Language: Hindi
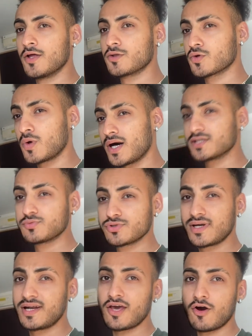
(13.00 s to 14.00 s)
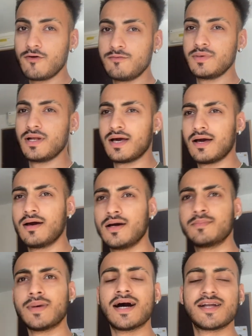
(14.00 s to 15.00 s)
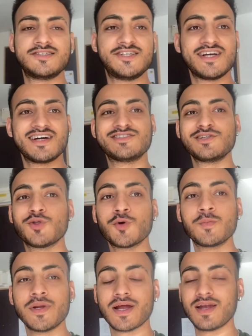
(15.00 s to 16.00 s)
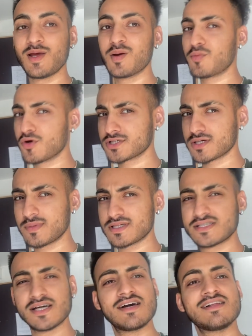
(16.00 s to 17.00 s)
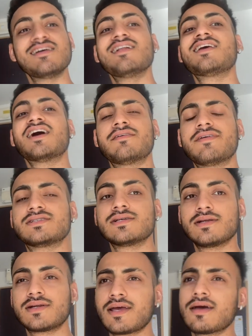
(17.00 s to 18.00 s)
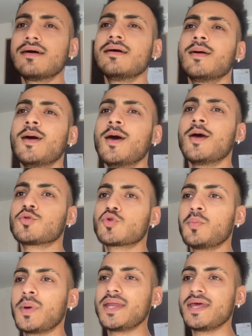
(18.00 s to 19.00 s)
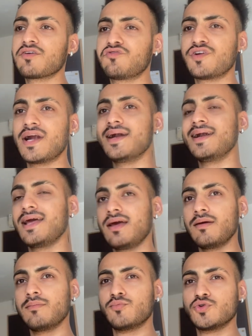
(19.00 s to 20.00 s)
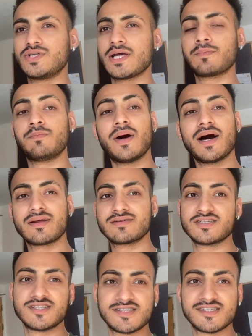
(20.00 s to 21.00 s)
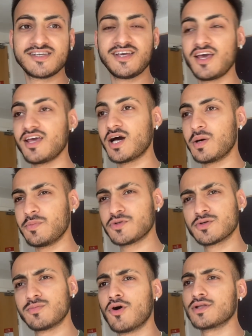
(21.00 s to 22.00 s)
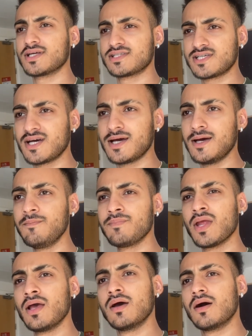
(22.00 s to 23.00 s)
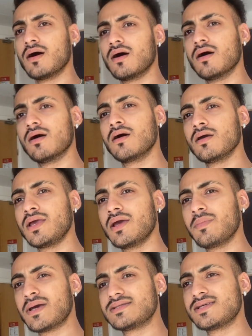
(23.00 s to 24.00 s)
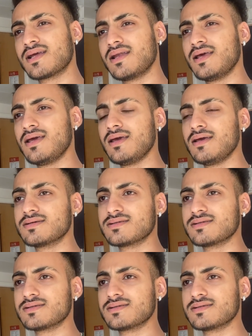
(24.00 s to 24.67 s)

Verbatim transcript: तो आज मुझे डे ऑफ मिला है बाहर अच्छी खासी धूप निकली है मौसम अच्छा हल्की हल्की हवा चल रही है तो मेरी एक फ्रेंड ने मुझे एक पार्क सजेस्ट किया है यहाँ पे जो बहुत अच्छा है आ, ये बेसिकली